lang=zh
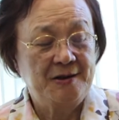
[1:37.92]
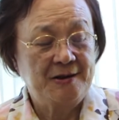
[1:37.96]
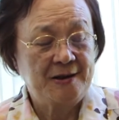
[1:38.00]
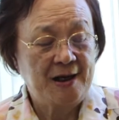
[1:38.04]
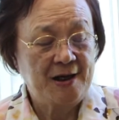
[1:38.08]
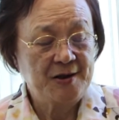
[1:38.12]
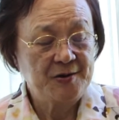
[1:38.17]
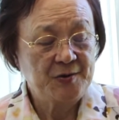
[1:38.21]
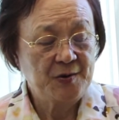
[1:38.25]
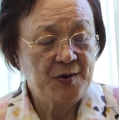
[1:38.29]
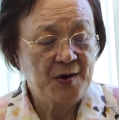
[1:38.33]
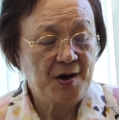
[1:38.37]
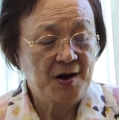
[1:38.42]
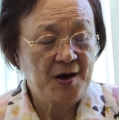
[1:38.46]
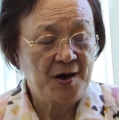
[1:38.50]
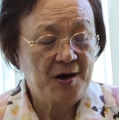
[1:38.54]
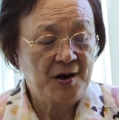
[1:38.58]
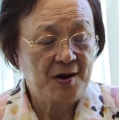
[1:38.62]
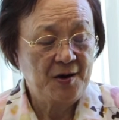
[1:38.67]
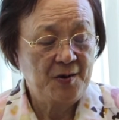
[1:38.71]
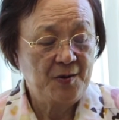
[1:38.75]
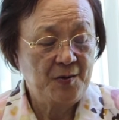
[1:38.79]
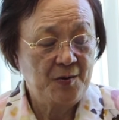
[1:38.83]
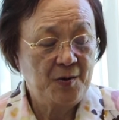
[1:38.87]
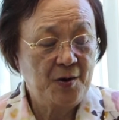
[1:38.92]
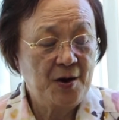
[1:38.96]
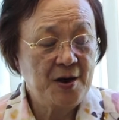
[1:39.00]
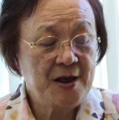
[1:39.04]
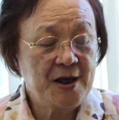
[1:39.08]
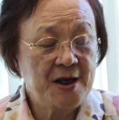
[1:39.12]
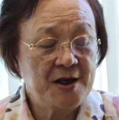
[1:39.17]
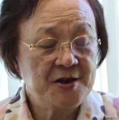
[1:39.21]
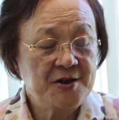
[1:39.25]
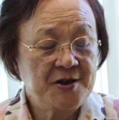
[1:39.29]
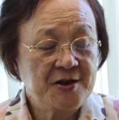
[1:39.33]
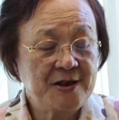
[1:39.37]
他说：“我
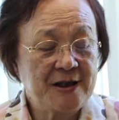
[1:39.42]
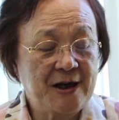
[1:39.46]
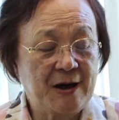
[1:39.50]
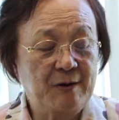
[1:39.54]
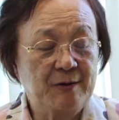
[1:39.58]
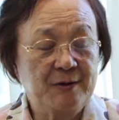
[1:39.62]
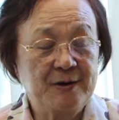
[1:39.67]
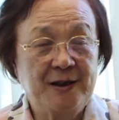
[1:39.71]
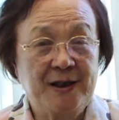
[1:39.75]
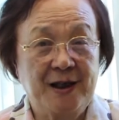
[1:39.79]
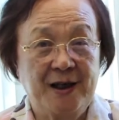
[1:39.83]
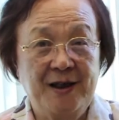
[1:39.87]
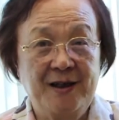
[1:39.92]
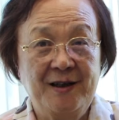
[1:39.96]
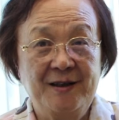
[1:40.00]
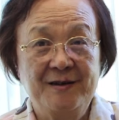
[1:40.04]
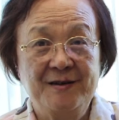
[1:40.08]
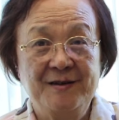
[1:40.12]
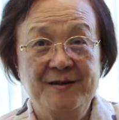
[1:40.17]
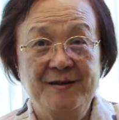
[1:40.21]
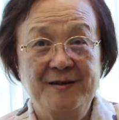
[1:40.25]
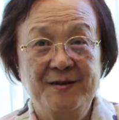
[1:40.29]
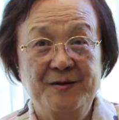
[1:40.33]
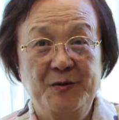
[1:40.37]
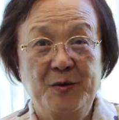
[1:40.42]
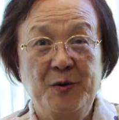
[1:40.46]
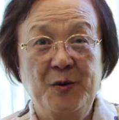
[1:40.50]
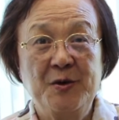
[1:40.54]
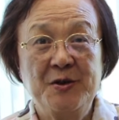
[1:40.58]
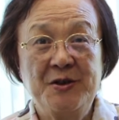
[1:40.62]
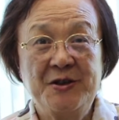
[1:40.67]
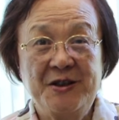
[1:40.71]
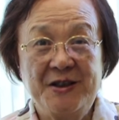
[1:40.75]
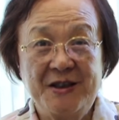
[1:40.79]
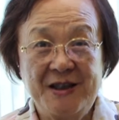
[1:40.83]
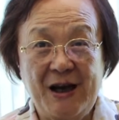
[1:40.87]
也晓得，
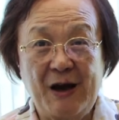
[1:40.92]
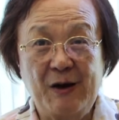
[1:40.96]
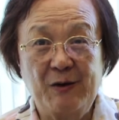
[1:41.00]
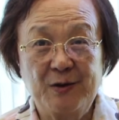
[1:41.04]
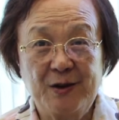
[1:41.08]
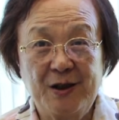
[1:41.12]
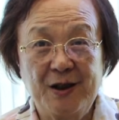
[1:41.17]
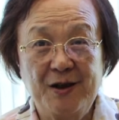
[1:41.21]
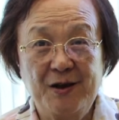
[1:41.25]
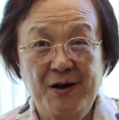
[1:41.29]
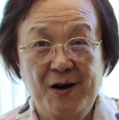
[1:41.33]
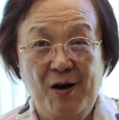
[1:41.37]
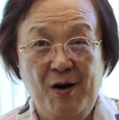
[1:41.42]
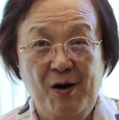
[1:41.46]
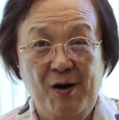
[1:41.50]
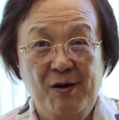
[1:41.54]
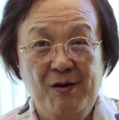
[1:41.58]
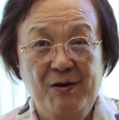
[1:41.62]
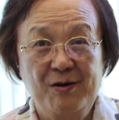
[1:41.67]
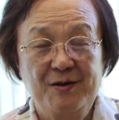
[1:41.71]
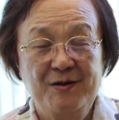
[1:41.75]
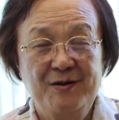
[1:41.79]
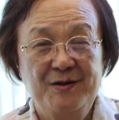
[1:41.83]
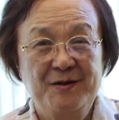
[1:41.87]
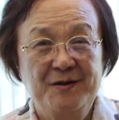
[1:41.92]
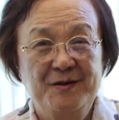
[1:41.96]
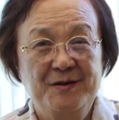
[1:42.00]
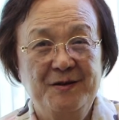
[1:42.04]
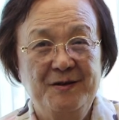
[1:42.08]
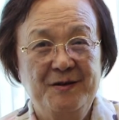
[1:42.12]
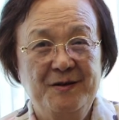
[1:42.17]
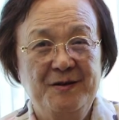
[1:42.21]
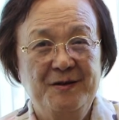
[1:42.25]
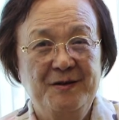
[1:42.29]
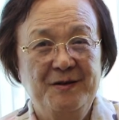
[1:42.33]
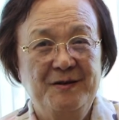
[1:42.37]
我晓得哦。
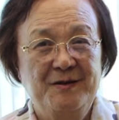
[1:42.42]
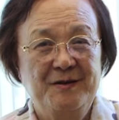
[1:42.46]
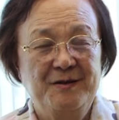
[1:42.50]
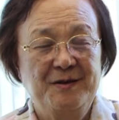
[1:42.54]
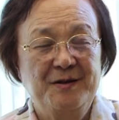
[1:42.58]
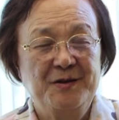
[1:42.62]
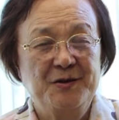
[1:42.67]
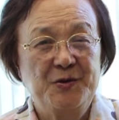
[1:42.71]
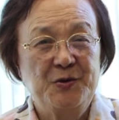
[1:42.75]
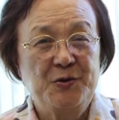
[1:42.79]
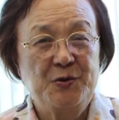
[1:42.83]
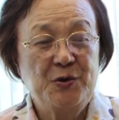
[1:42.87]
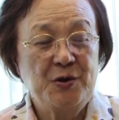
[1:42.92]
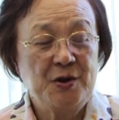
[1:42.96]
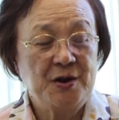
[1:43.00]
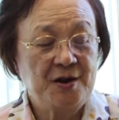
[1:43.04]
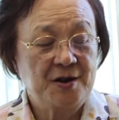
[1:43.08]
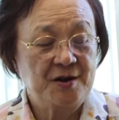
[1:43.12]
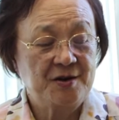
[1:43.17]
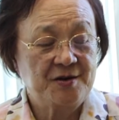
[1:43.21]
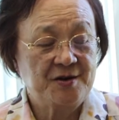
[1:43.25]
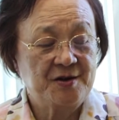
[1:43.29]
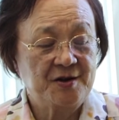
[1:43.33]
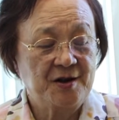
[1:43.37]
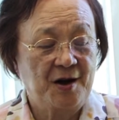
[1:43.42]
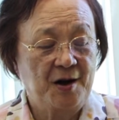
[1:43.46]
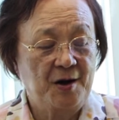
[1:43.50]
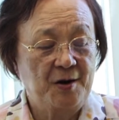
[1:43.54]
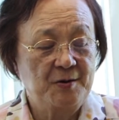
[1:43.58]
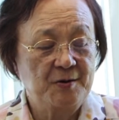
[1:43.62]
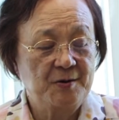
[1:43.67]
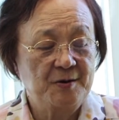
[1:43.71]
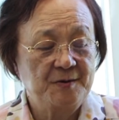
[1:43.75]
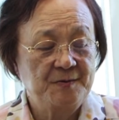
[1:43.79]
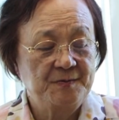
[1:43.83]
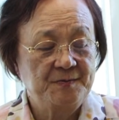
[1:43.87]
去的时
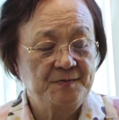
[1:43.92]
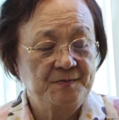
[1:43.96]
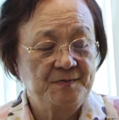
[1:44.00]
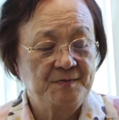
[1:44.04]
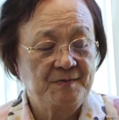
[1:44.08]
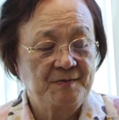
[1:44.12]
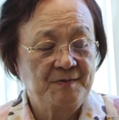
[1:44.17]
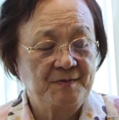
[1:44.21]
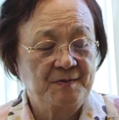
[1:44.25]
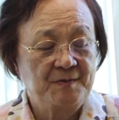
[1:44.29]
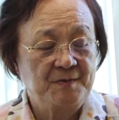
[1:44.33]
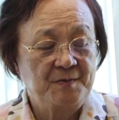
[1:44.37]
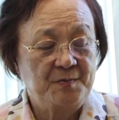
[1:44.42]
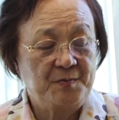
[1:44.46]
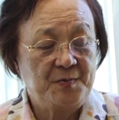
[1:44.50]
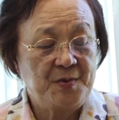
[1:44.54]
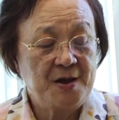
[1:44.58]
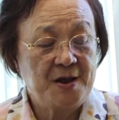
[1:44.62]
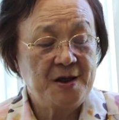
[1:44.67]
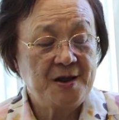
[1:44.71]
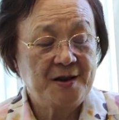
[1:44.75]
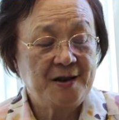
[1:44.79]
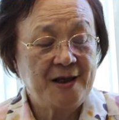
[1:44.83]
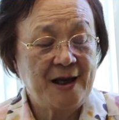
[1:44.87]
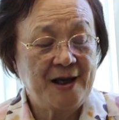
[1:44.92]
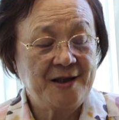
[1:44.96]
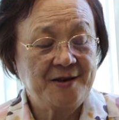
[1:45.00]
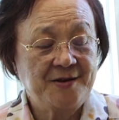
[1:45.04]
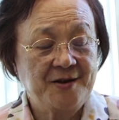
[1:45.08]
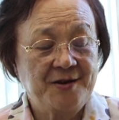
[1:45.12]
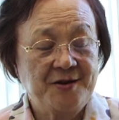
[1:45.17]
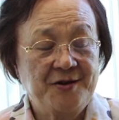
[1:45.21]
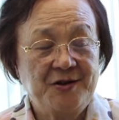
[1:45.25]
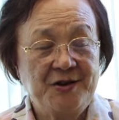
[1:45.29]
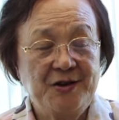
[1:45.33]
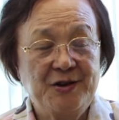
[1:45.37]
候，必带
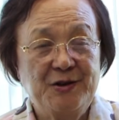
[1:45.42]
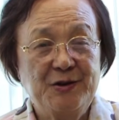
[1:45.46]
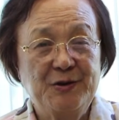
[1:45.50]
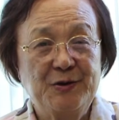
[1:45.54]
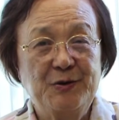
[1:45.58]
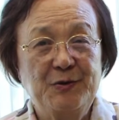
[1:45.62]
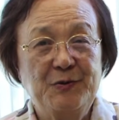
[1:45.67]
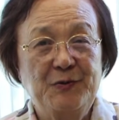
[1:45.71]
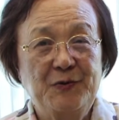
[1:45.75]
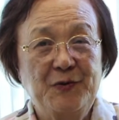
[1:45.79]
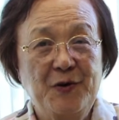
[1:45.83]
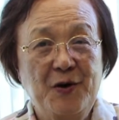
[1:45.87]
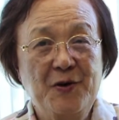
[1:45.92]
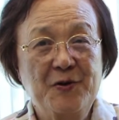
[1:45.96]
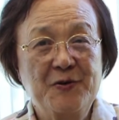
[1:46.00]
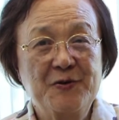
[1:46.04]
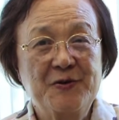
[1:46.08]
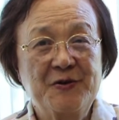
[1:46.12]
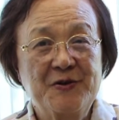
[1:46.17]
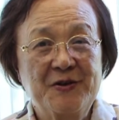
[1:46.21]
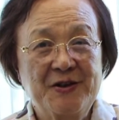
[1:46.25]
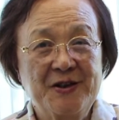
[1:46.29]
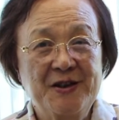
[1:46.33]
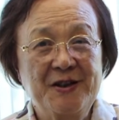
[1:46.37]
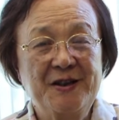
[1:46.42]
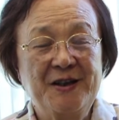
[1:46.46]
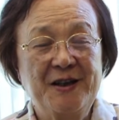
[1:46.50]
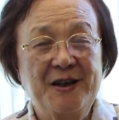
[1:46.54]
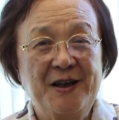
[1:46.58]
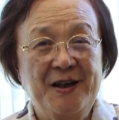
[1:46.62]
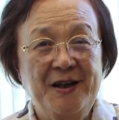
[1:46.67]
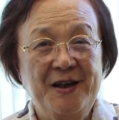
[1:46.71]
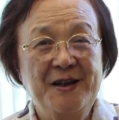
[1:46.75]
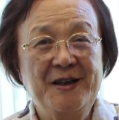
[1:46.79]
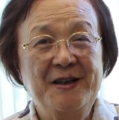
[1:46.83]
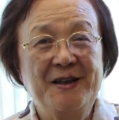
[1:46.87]
着基督丰盛
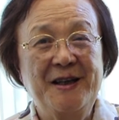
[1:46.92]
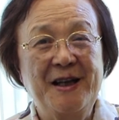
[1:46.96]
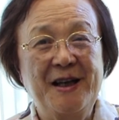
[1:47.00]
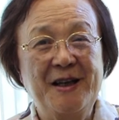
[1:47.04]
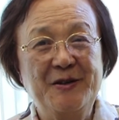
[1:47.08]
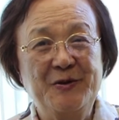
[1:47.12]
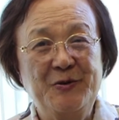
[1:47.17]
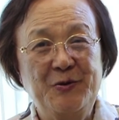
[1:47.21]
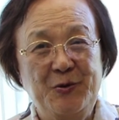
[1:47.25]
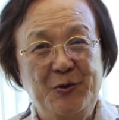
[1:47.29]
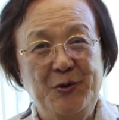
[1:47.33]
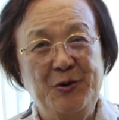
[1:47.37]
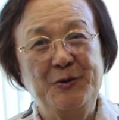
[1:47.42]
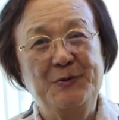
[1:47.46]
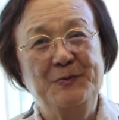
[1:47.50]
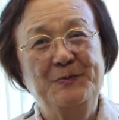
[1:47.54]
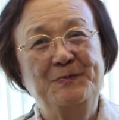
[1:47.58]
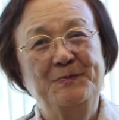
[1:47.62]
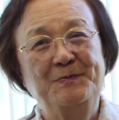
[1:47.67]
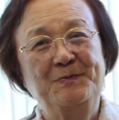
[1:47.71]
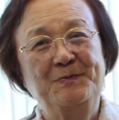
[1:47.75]
的恩典去。